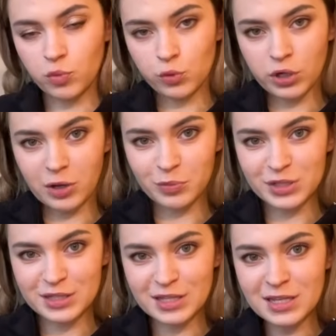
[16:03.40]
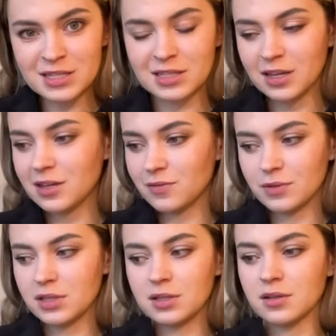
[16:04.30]
будет как бы здесь, да, и,
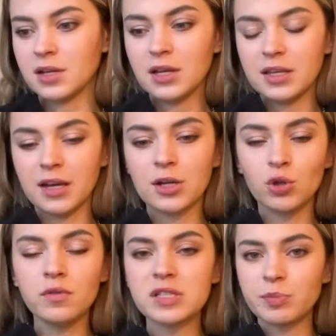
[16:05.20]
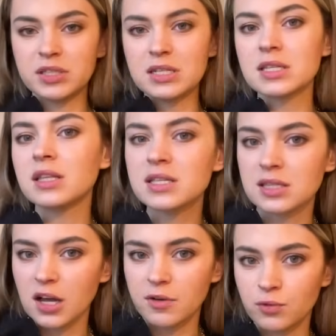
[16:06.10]
и я готова заплатить за
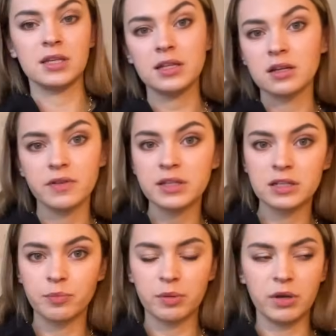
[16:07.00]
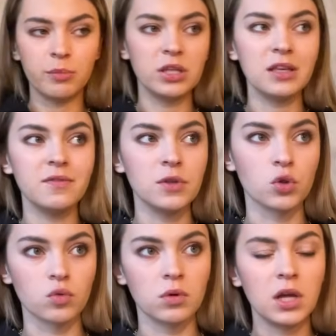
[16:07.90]
достав. Я адекватно этой проблемы не
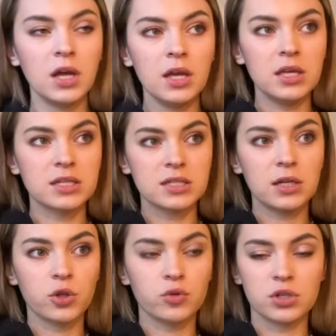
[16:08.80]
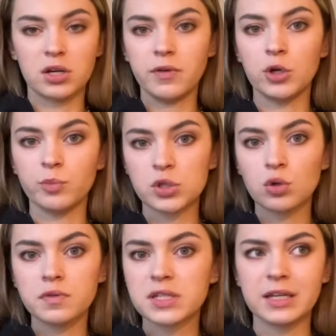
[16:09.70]
вижу. И сказали, что закрывают
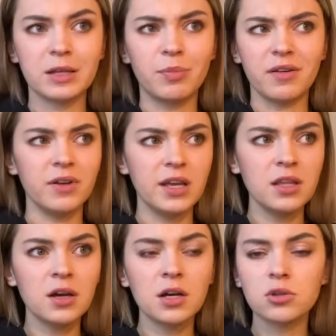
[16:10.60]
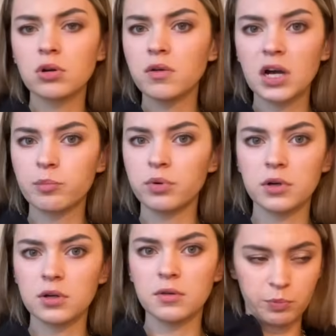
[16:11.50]
московское направление, которого как
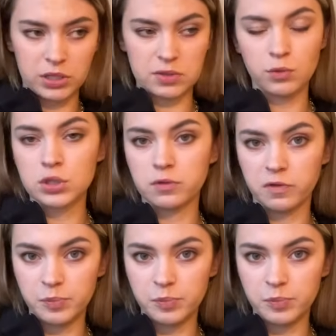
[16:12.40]
бы производство в